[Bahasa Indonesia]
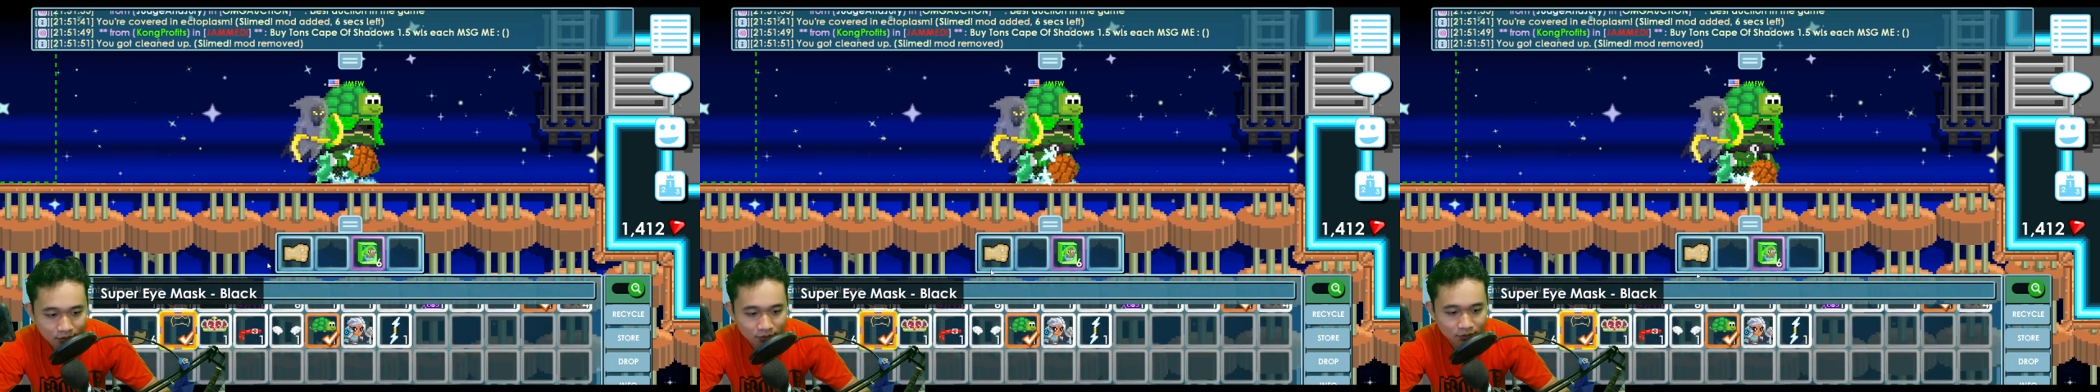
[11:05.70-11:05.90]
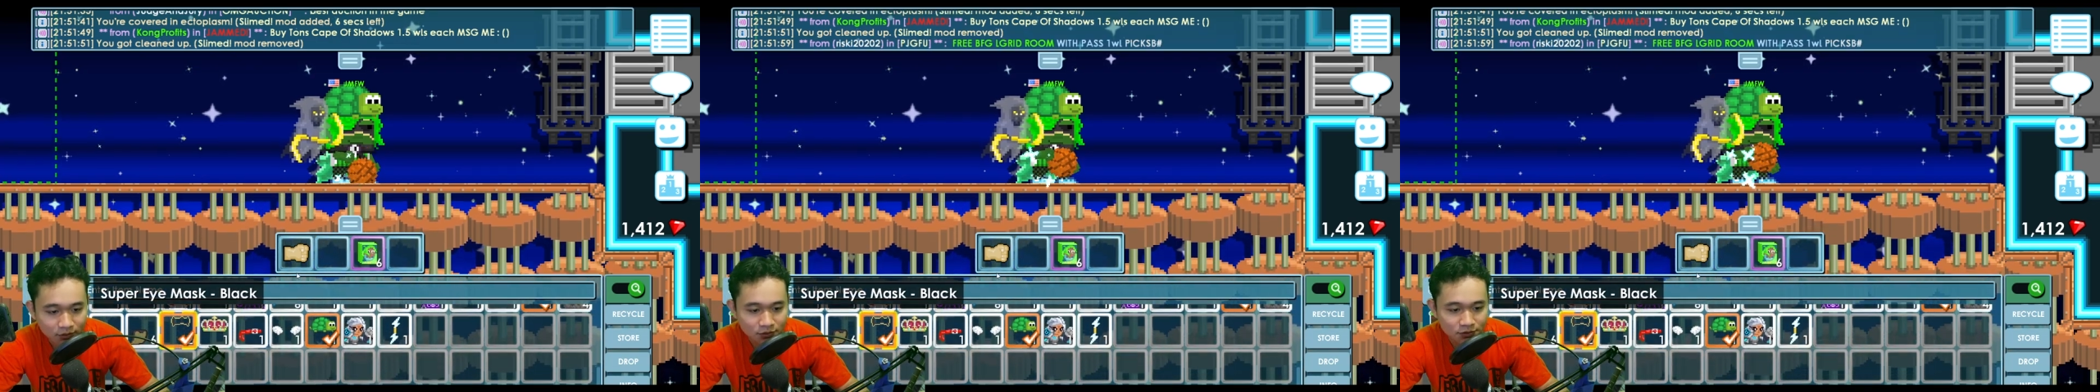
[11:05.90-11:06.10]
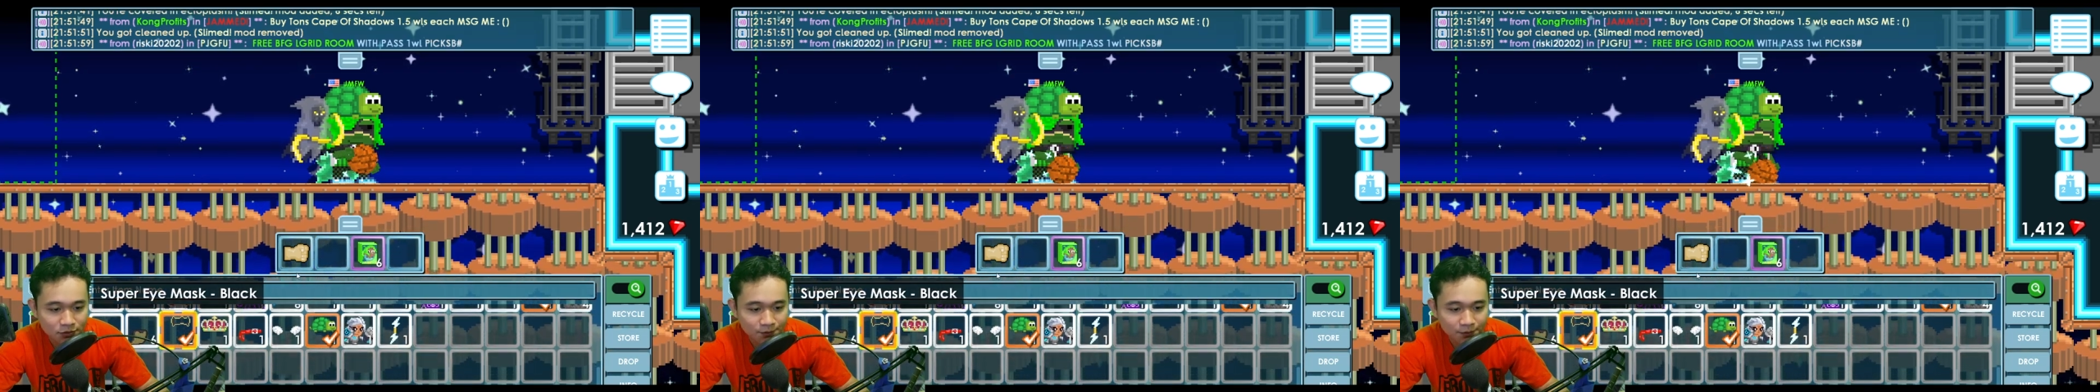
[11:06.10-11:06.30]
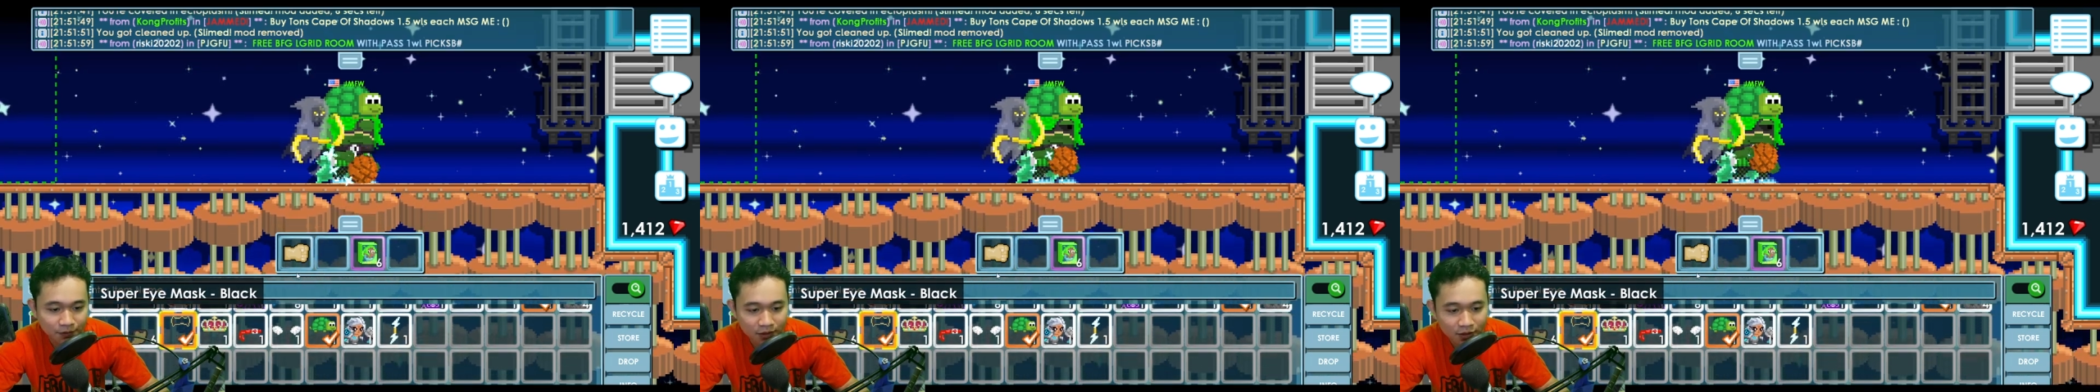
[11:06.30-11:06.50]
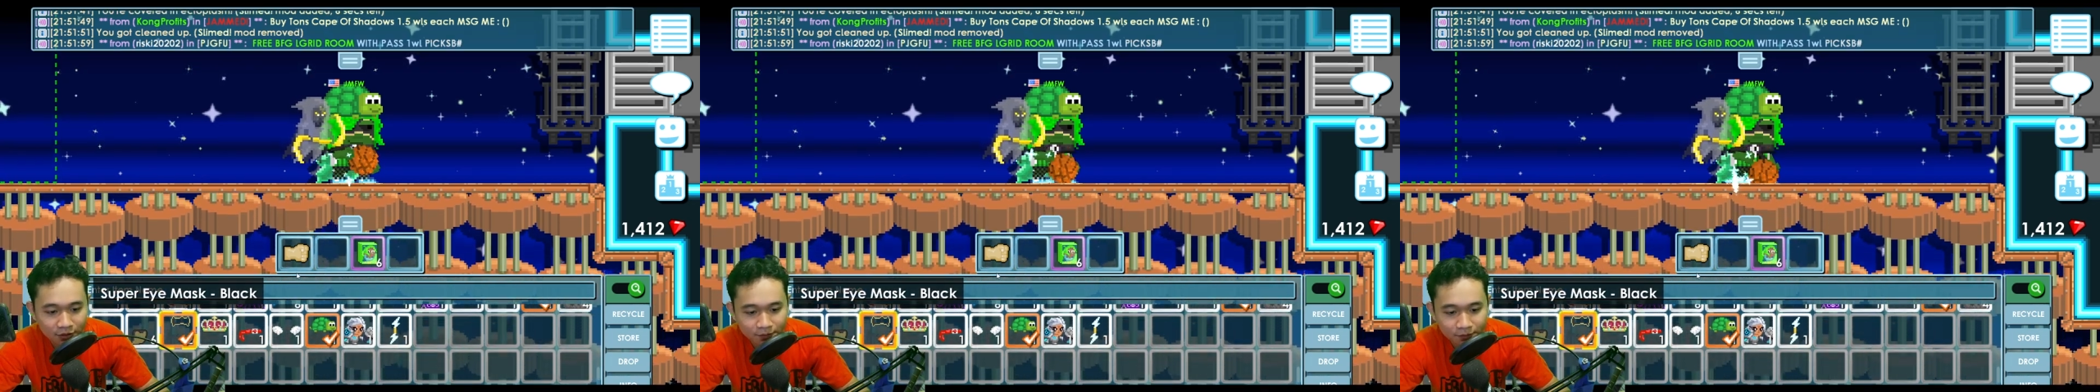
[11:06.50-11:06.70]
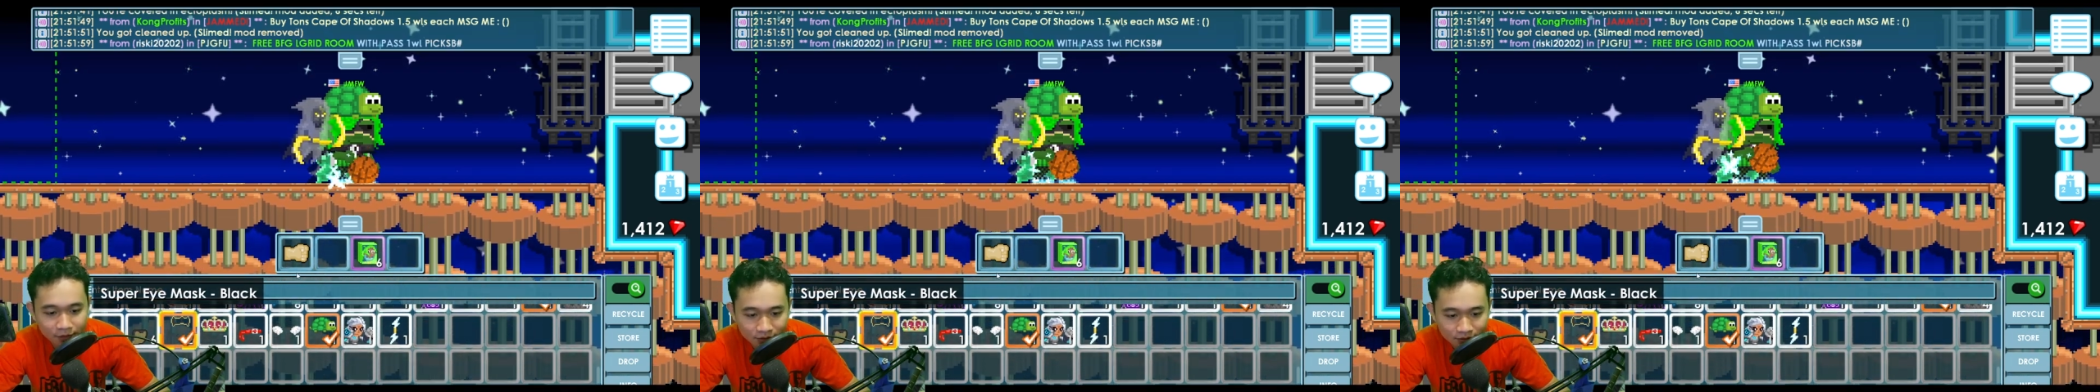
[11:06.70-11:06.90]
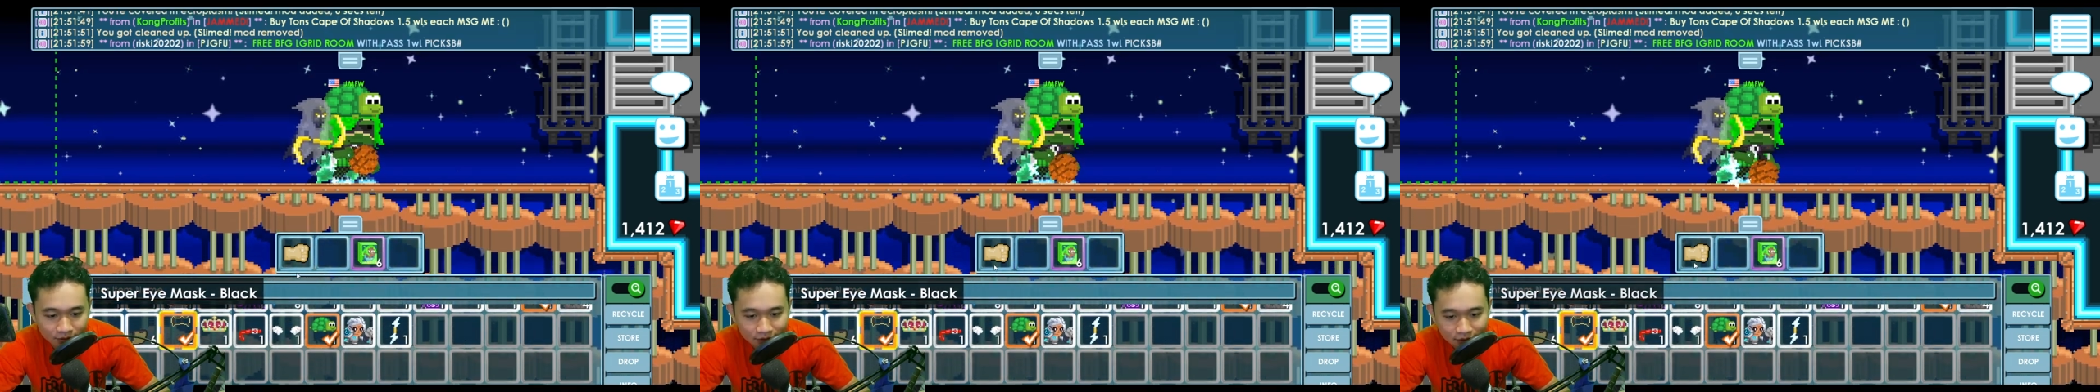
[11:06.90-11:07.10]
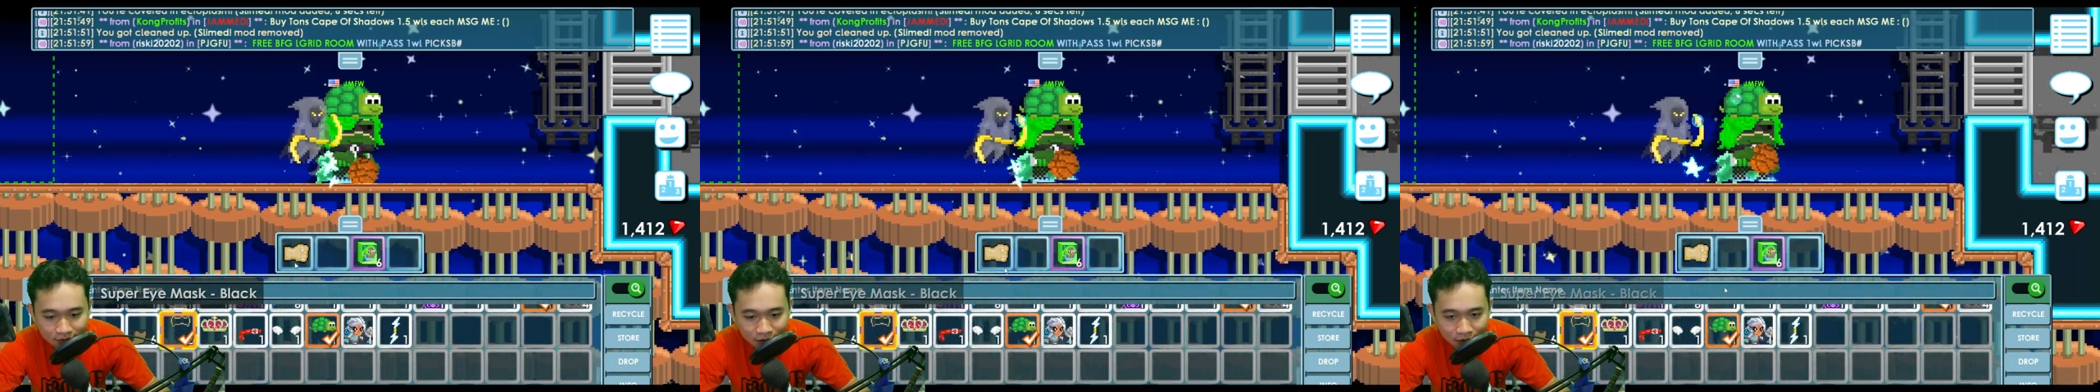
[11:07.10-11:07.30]
super eye
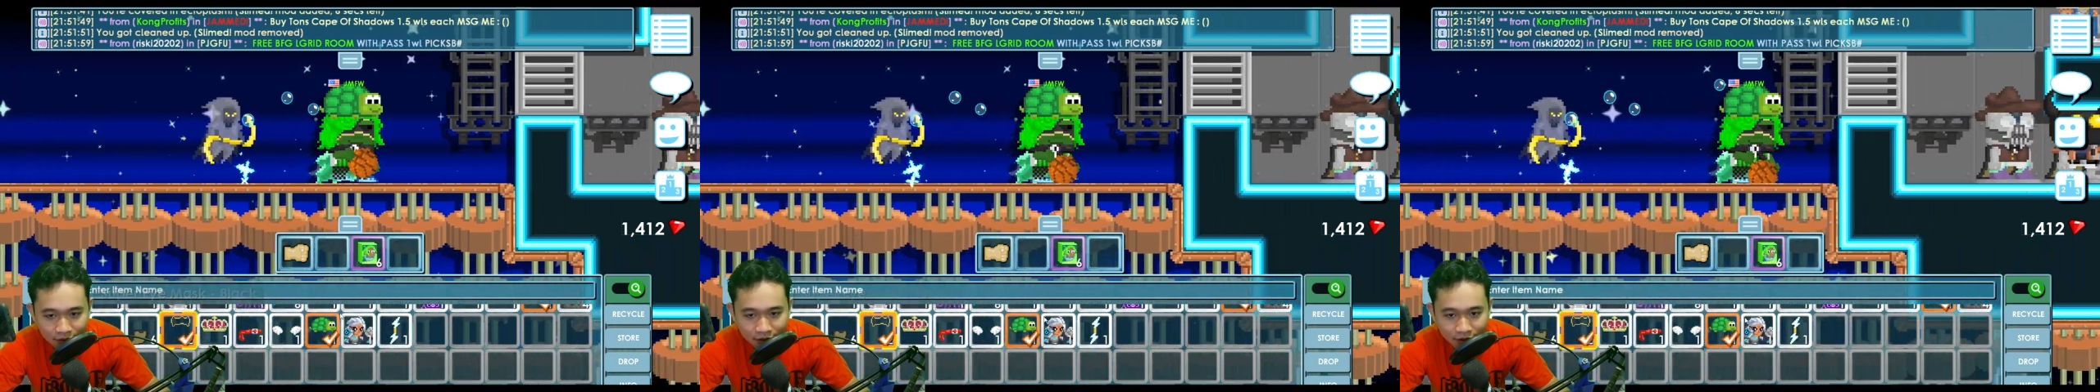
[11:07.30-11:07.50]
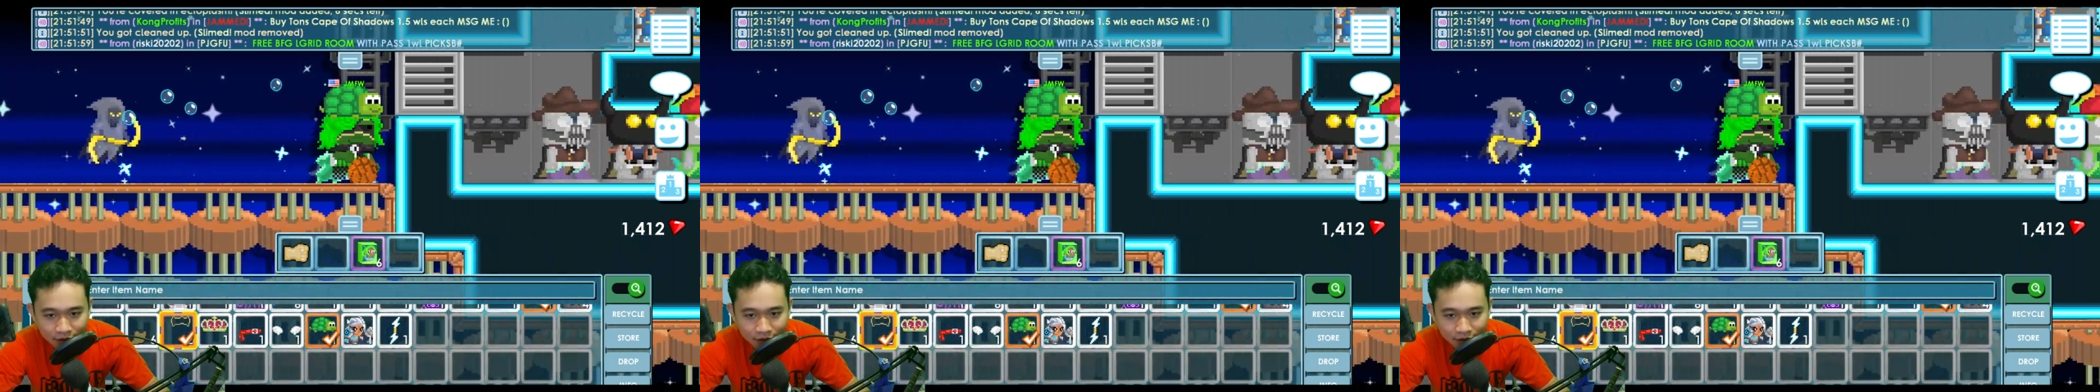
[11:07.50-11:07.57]
mask uh, eh,